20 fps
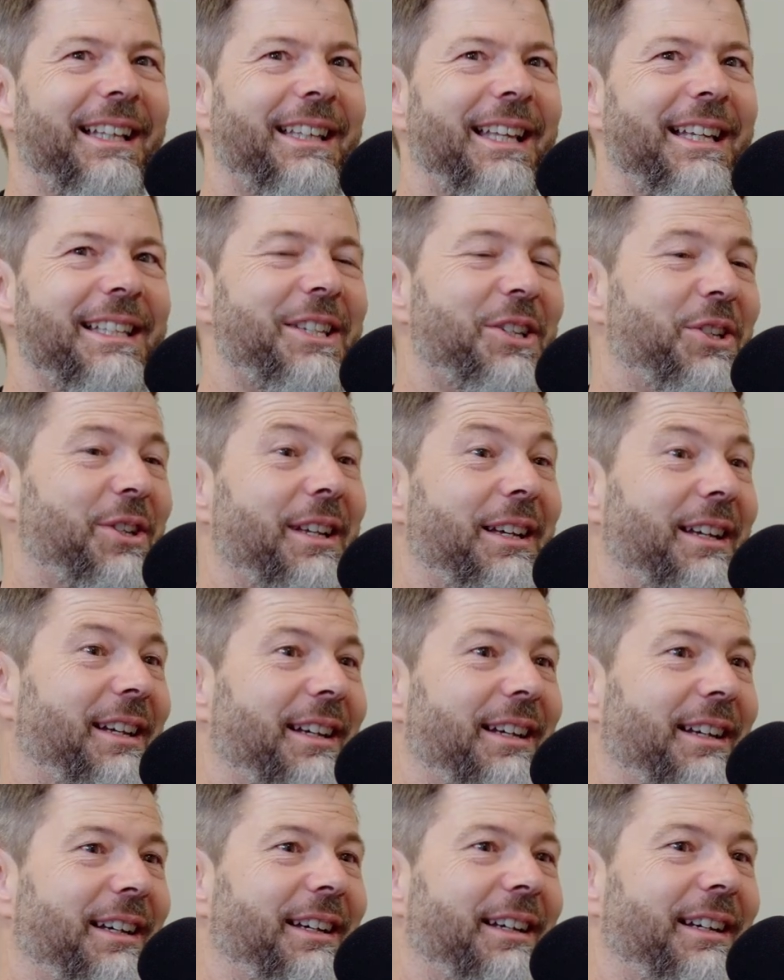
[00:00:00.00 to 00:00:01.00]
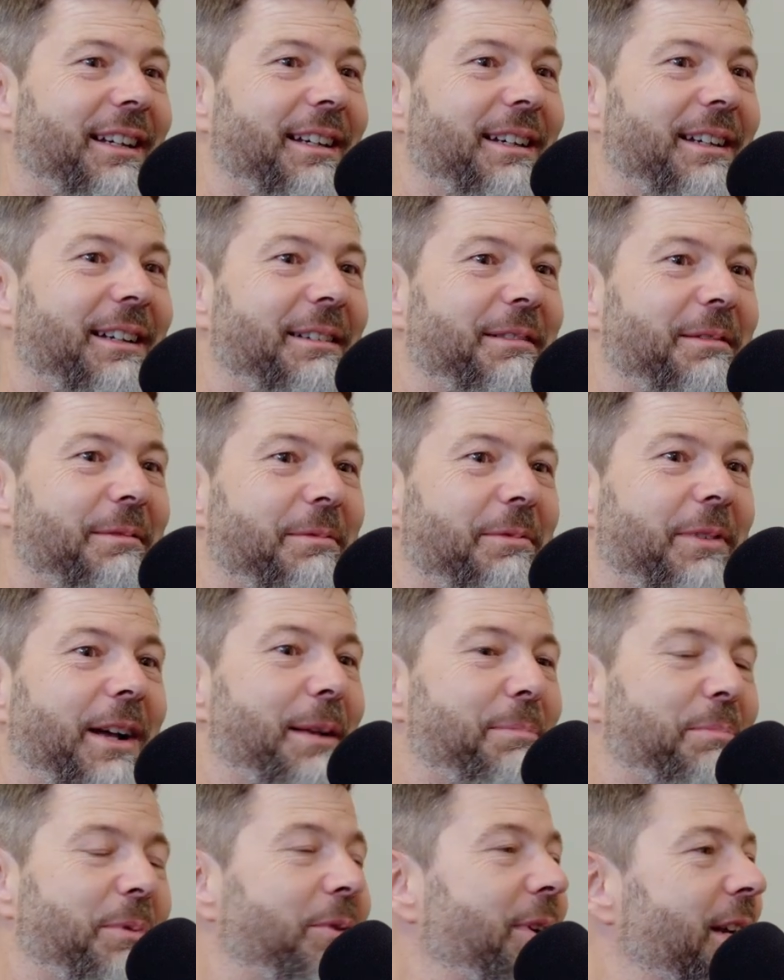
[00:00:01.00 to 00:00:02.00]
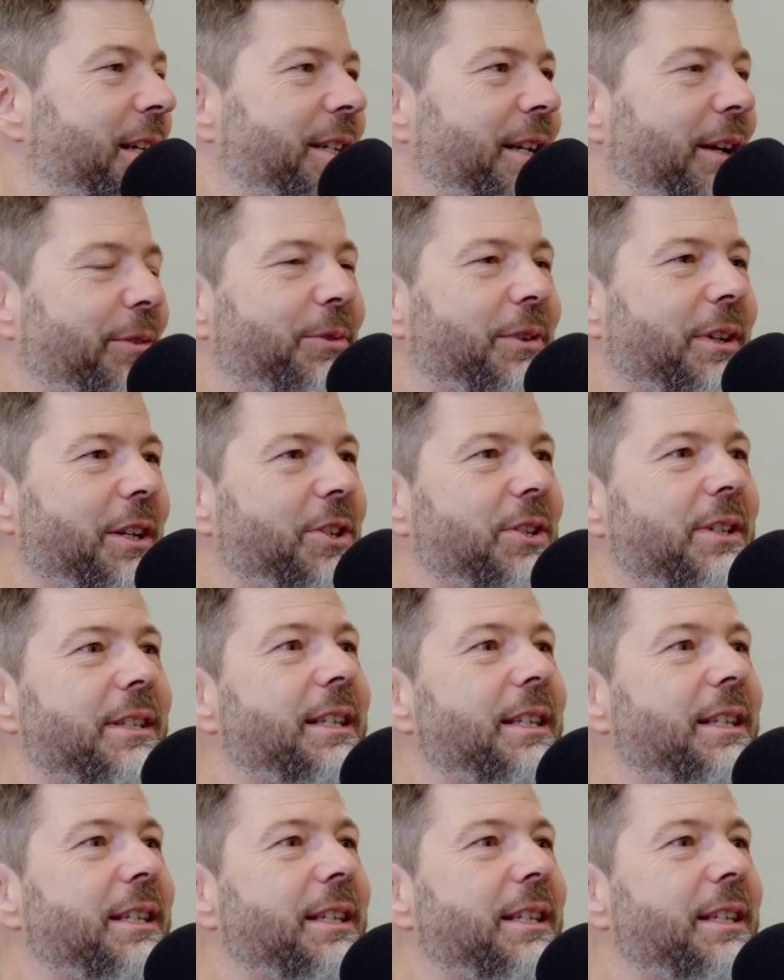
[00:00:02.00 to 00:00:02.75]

Das ist der Waldbewirtschaftung, ist